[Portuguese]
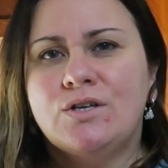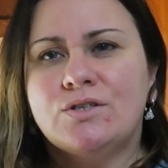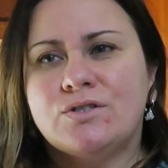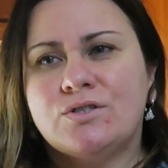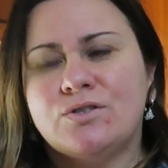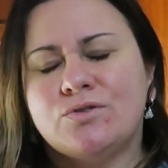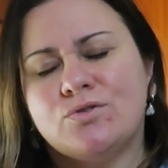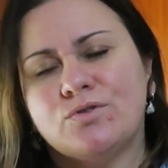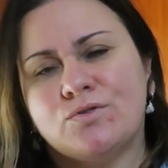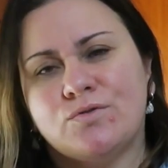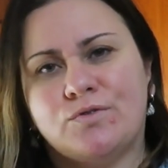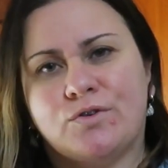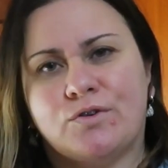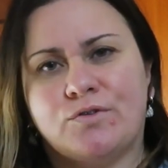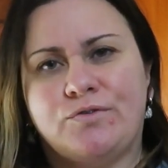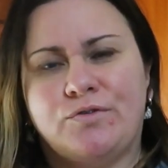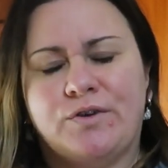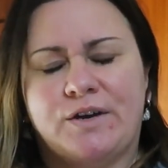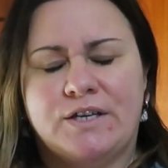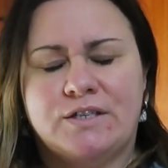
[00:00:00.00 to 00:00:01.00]
Se tudo
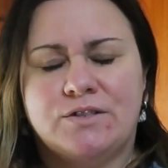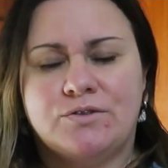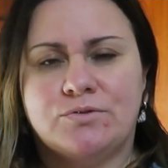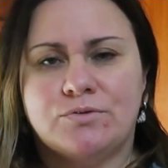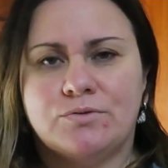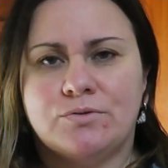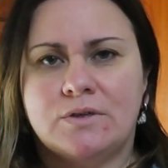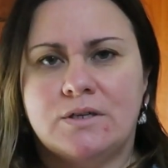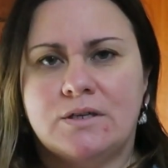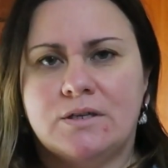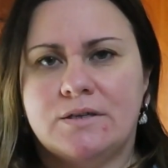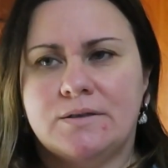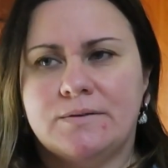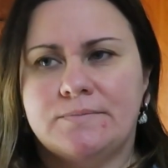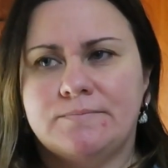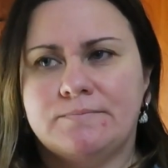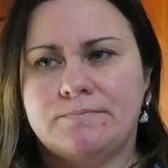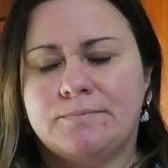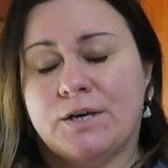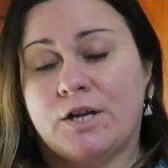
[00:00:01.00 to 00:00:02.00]
for feito
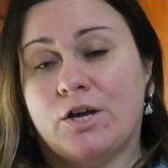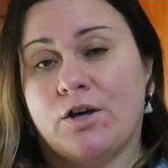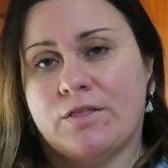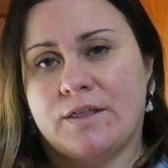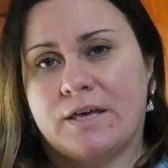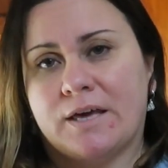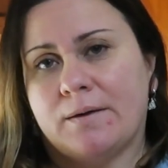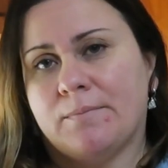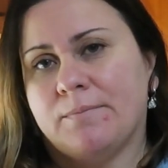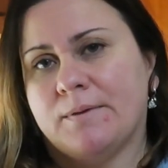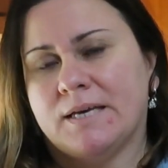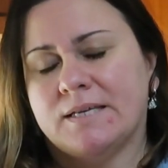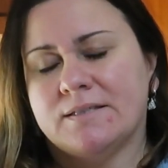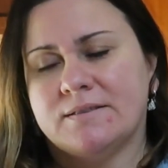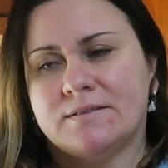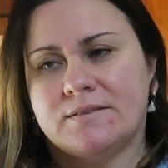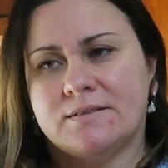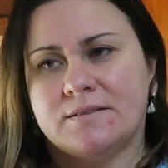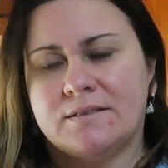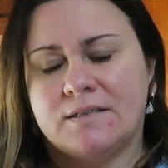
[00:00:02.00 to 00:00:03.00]
um,
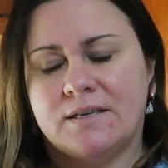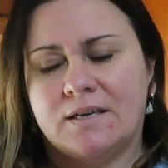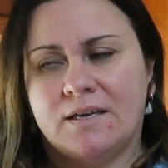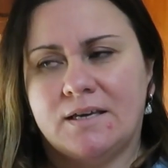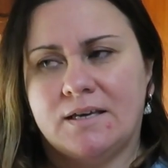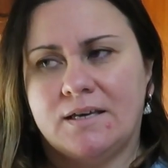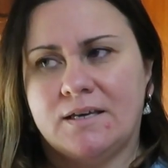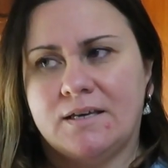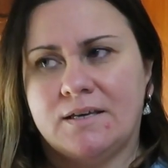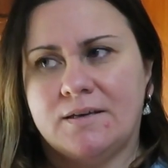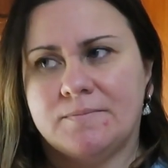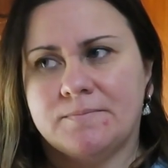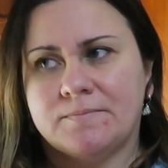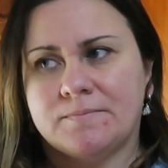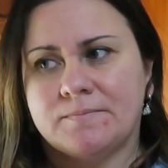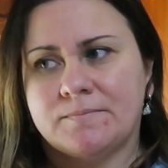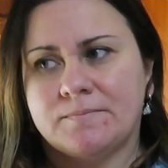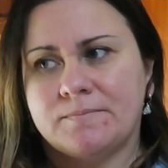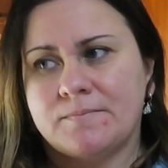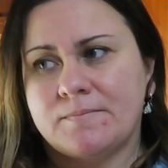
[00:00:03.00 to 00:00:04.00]
periodicamente e,
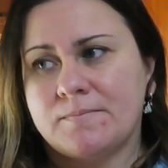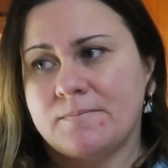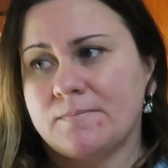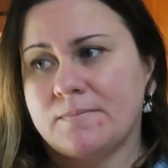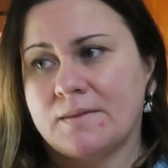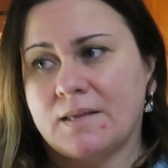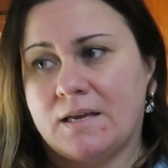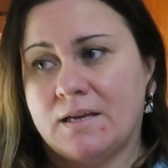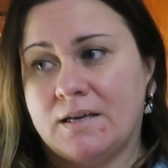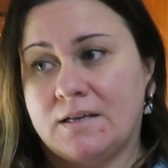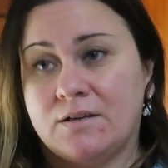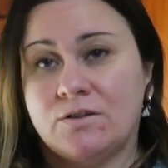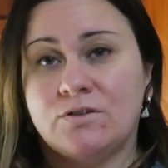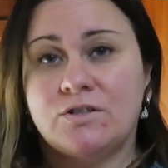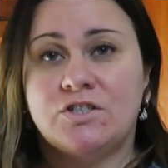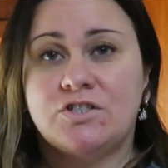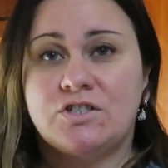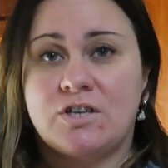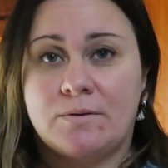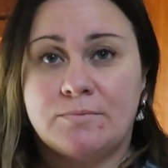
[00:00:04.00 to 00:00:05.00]
e não
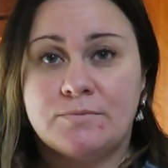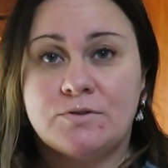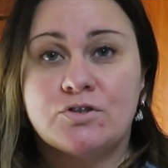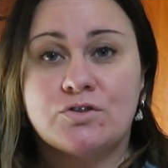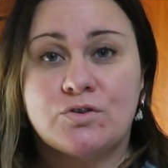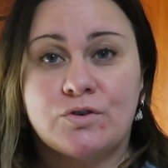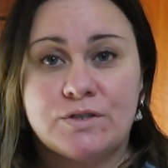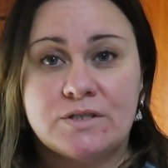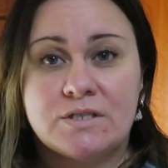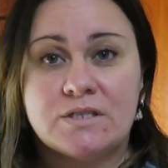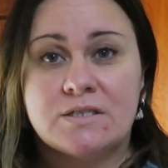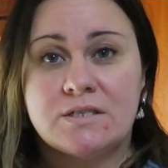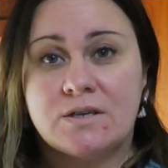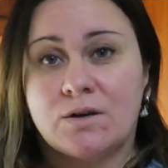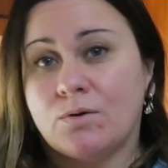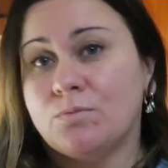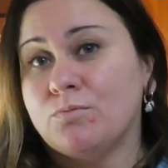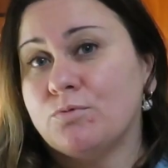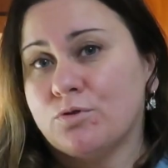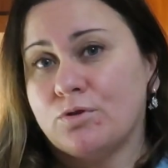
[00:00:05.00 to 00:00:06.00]
deixarmos as
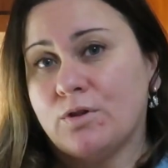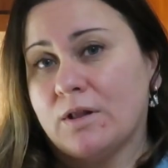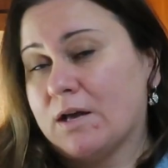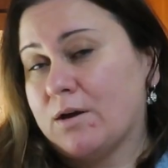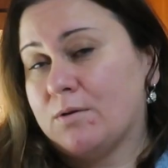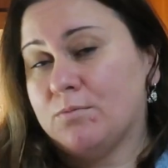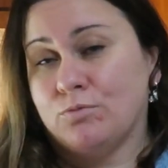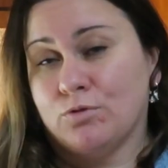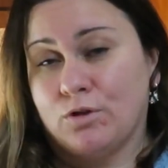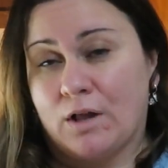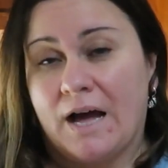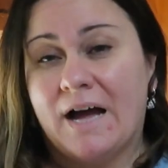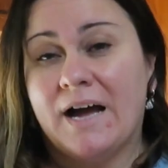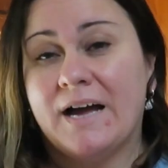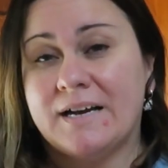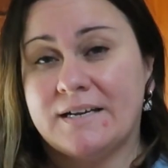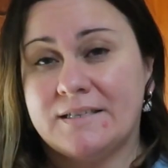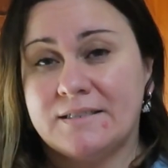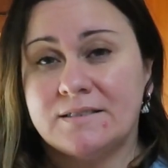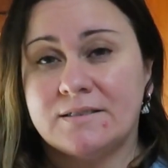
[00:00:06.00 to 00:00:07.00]
coisas
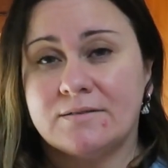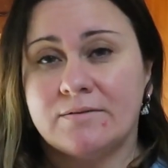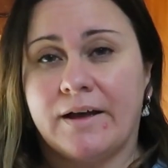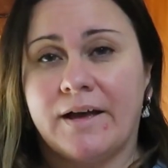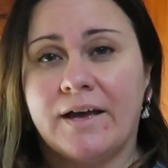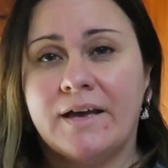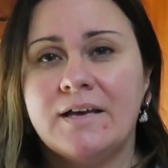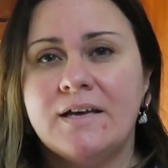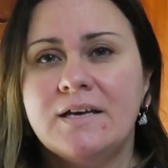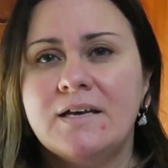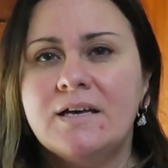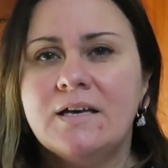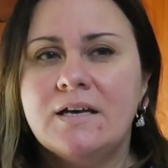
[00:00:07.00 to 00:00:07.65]
acumularem-se, não é?